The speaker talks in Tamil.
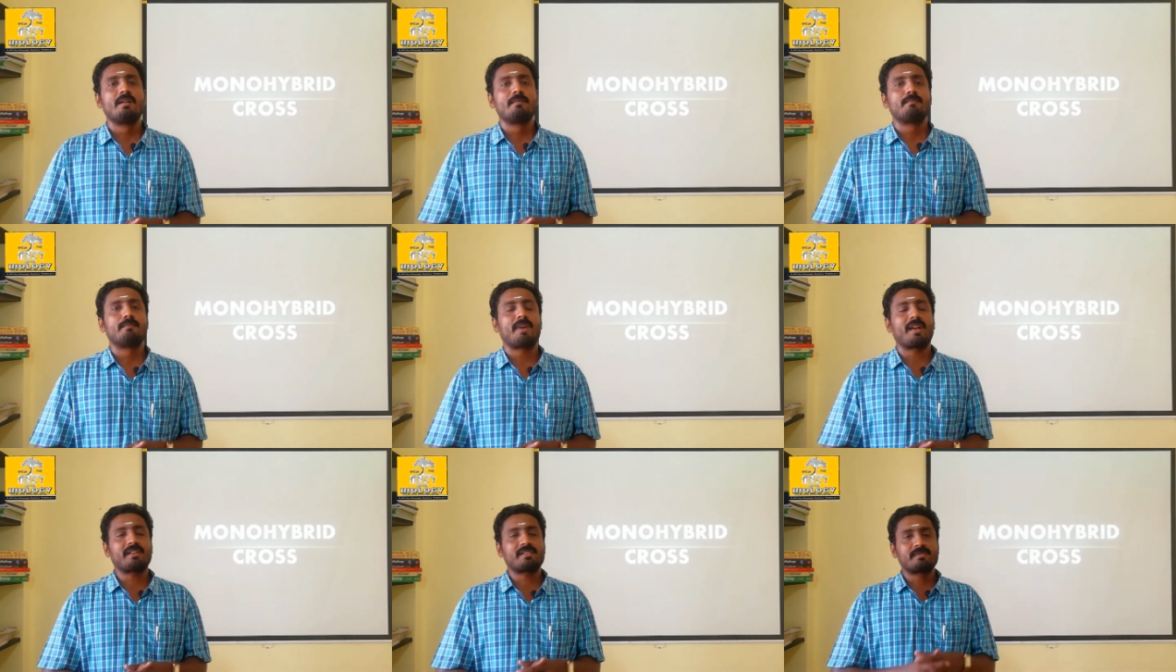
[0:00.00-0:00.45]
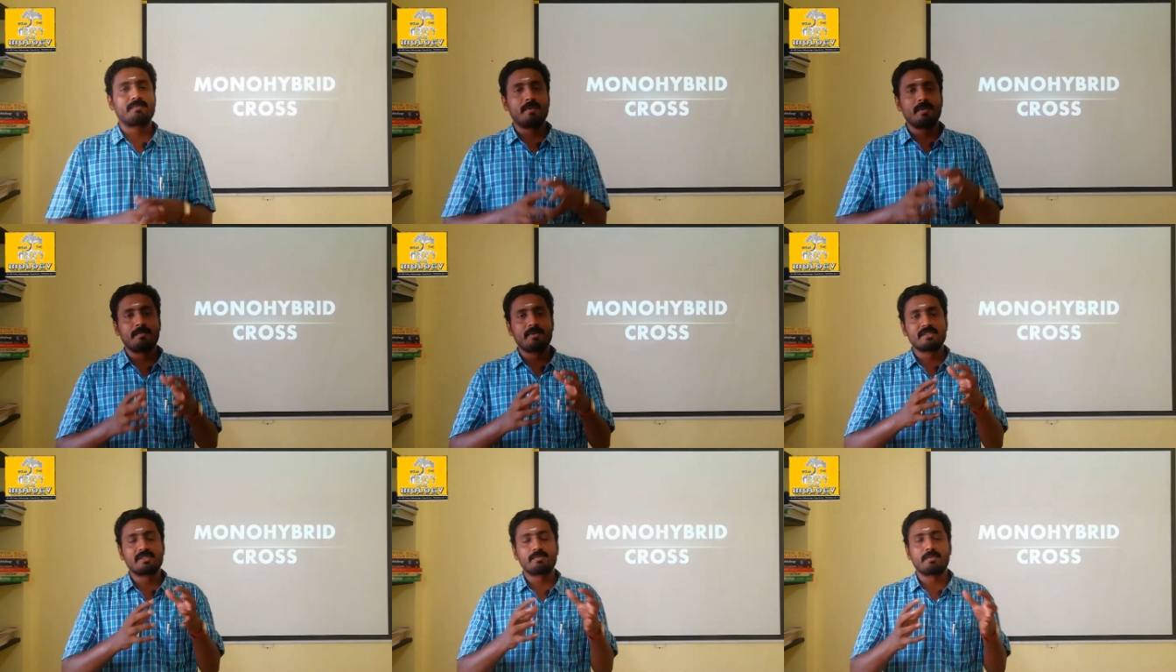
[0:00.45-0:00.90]
மேக்ஸ்
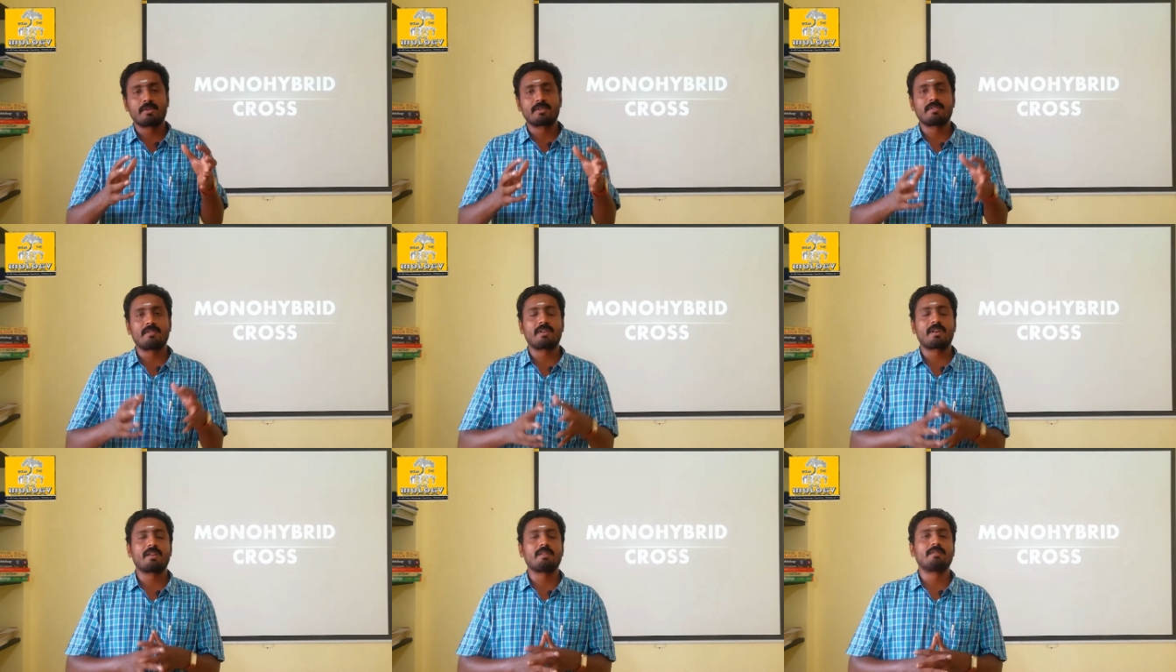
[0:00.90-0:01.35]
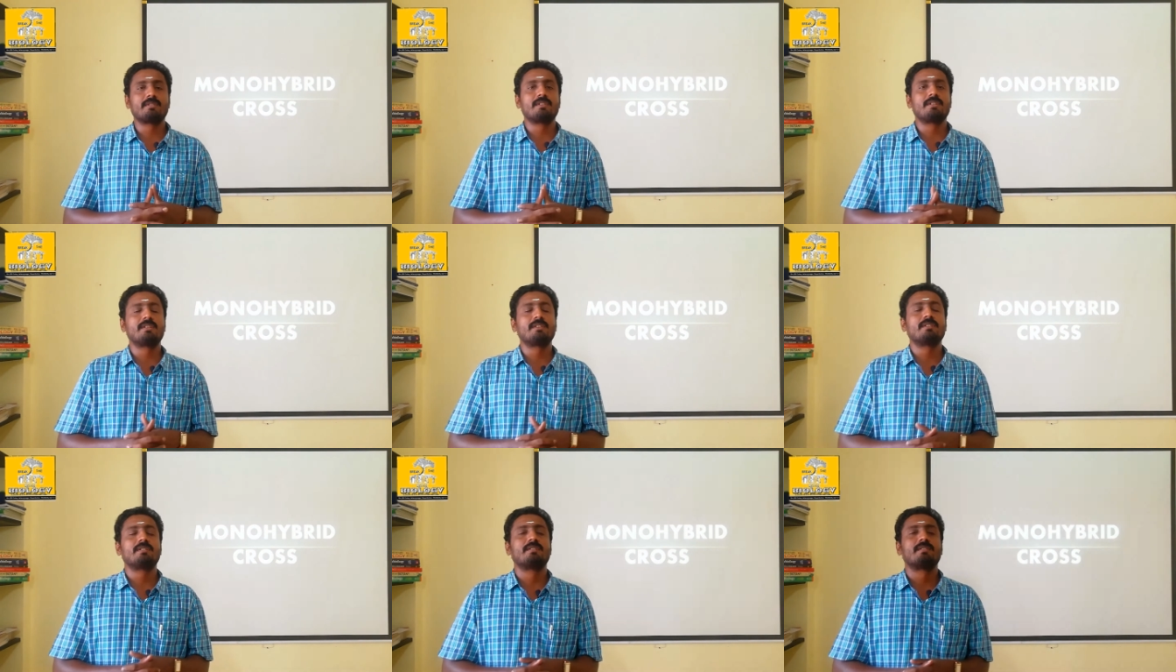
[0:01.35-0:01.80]
பீப்புள்ஸ் பொறுத்தவரையில் வந்து
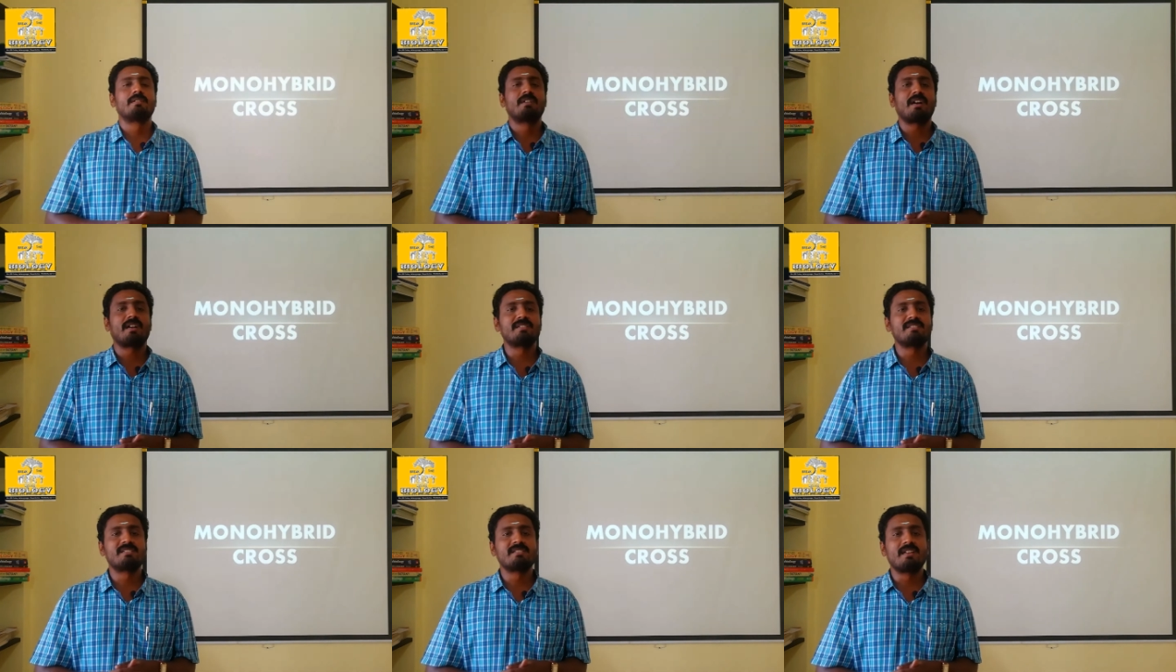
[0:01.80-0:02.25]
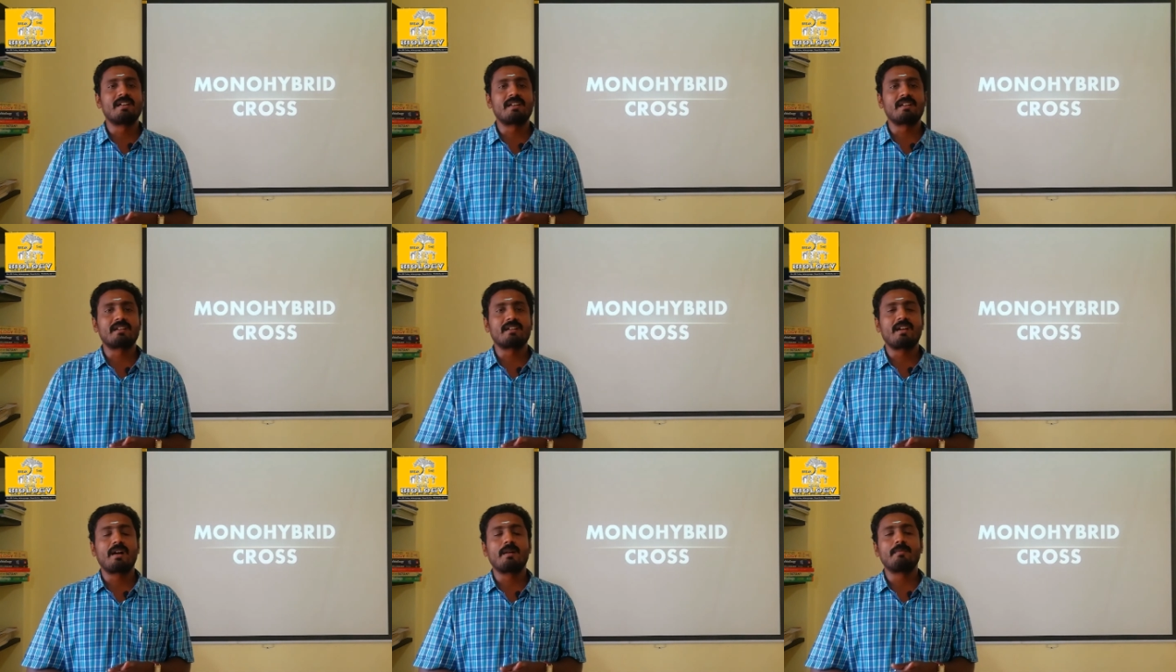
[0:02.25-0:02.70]
கன்சிடர்
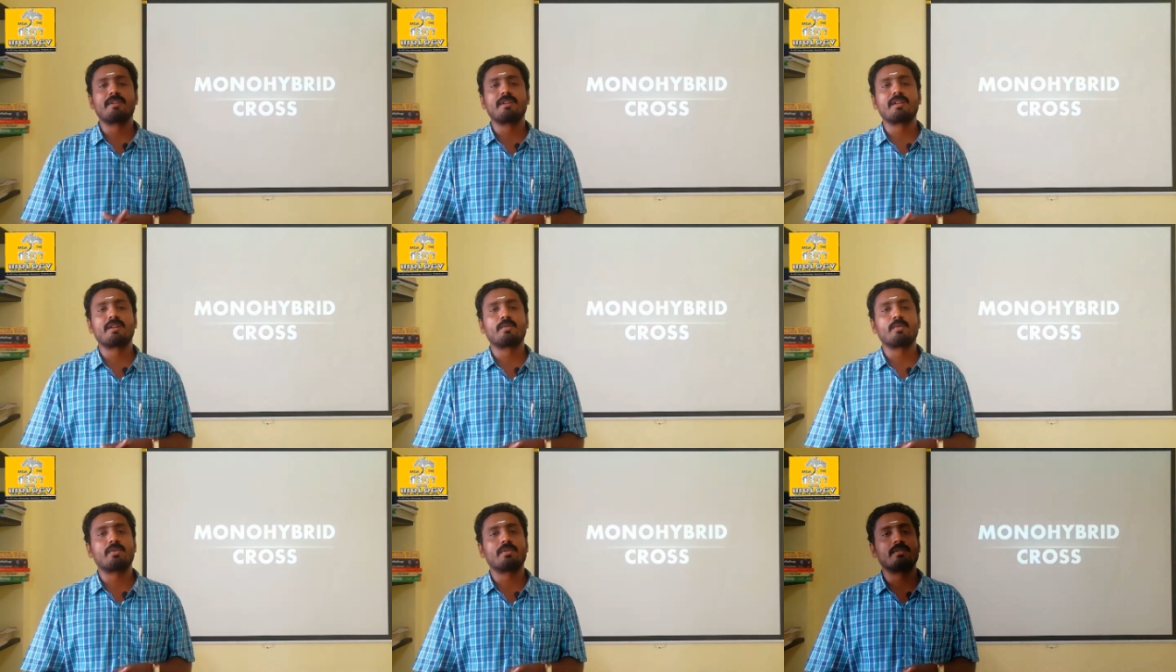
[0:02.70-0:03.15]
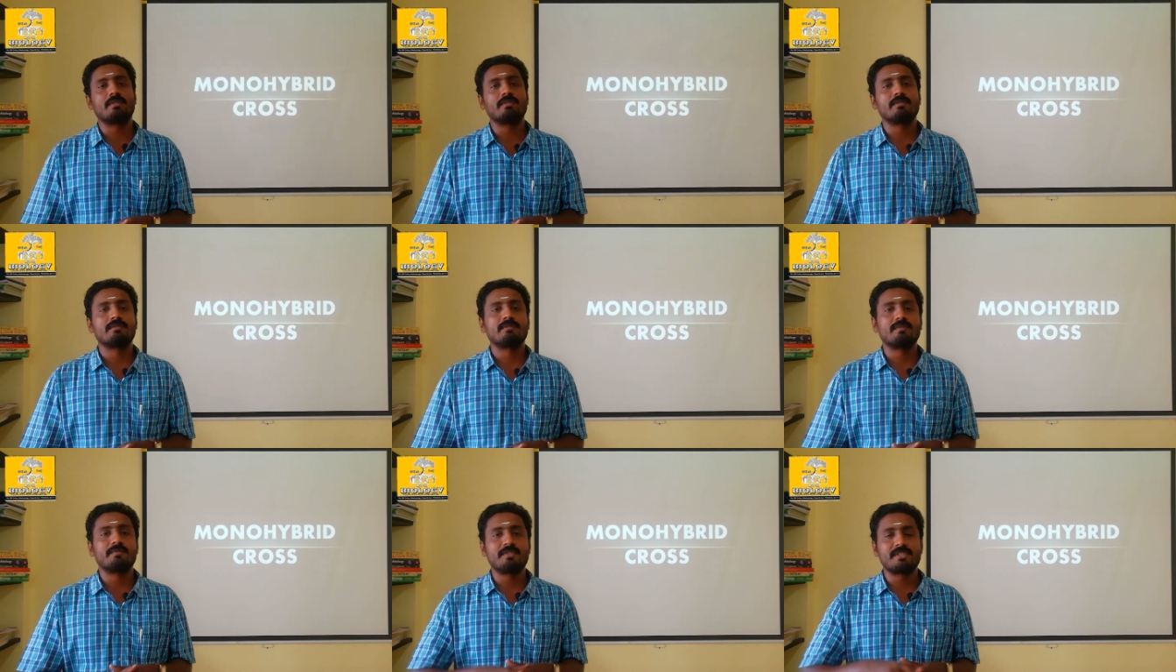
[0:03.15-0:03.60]
அப்படிங்கிற ஒரு
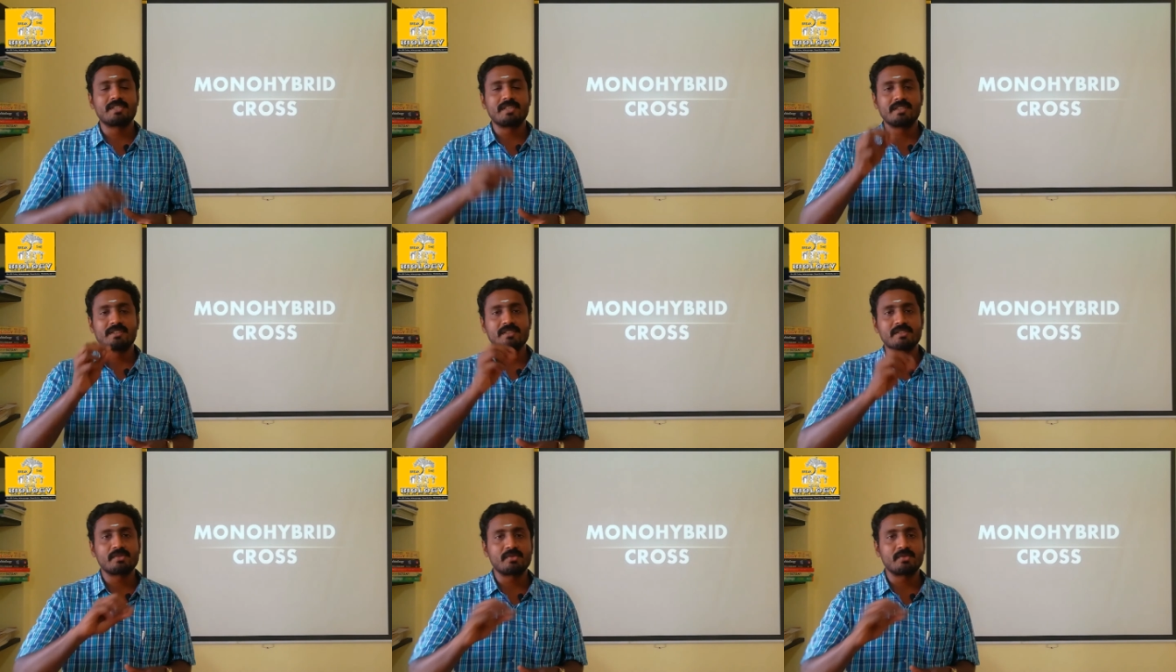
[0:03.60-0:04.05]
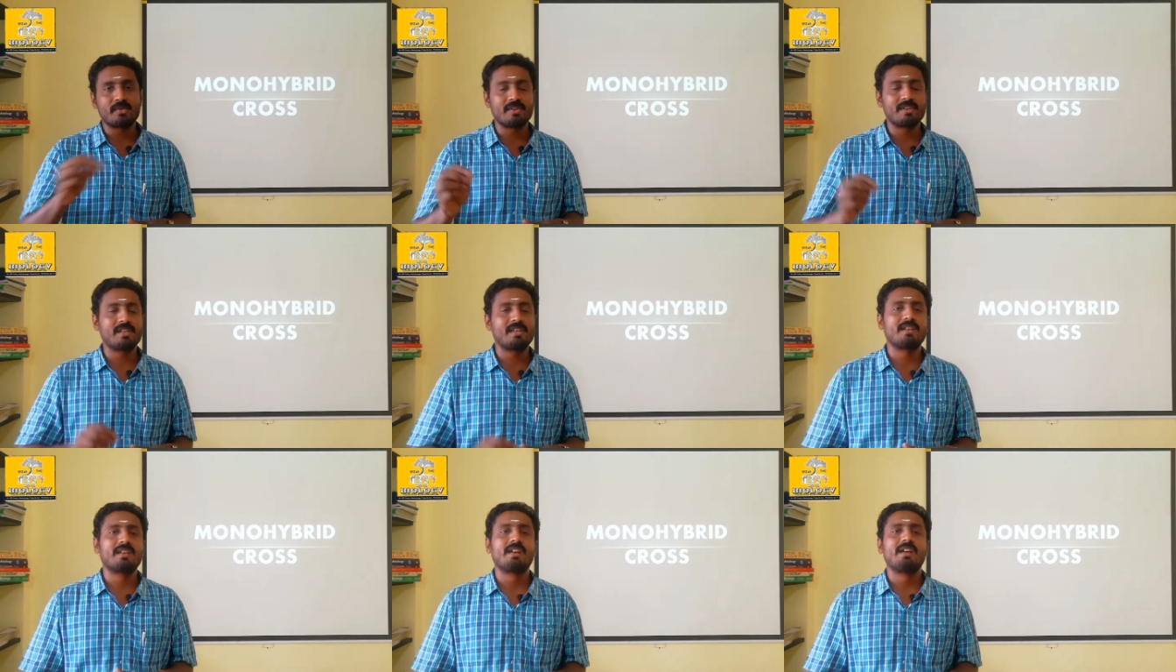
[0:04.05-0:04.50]
விஷயத்தை சொல்லி
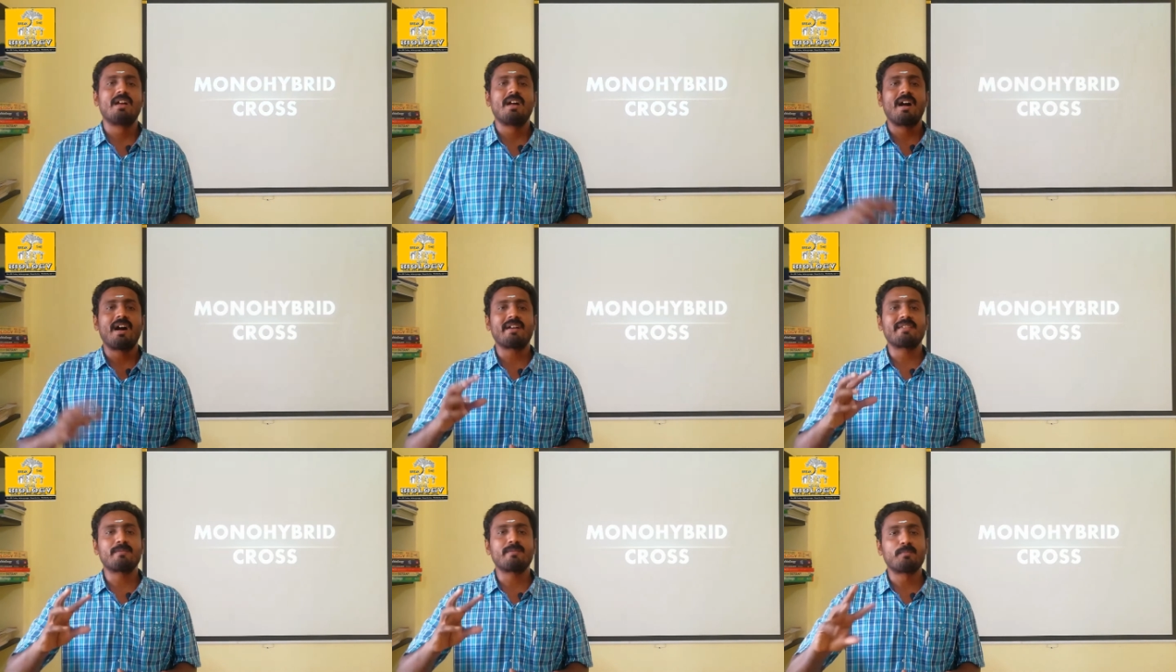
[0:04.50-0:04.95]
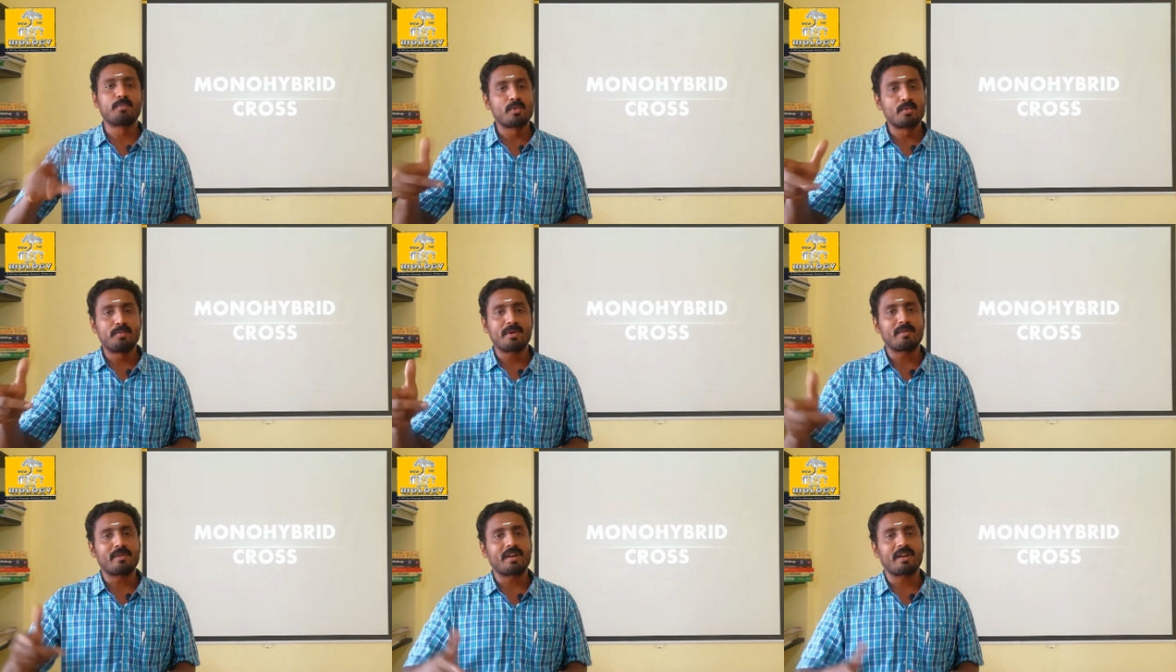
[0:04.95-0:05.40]
அதை ப்ரூவ்
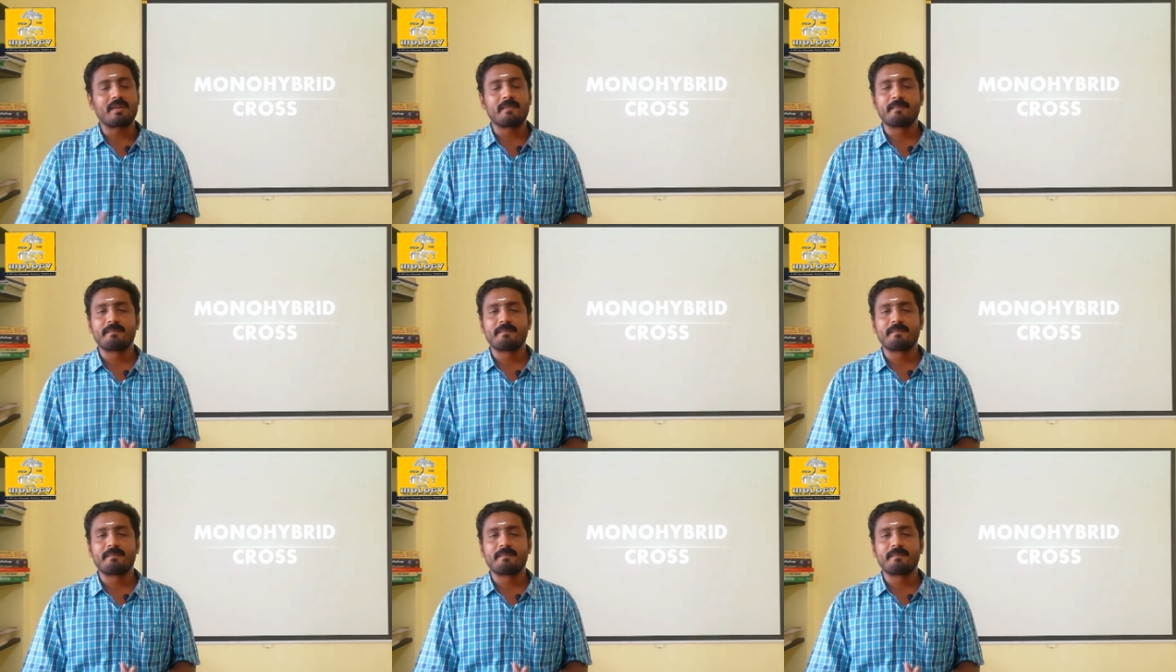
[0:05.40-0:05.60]
பண்ணுவாங்க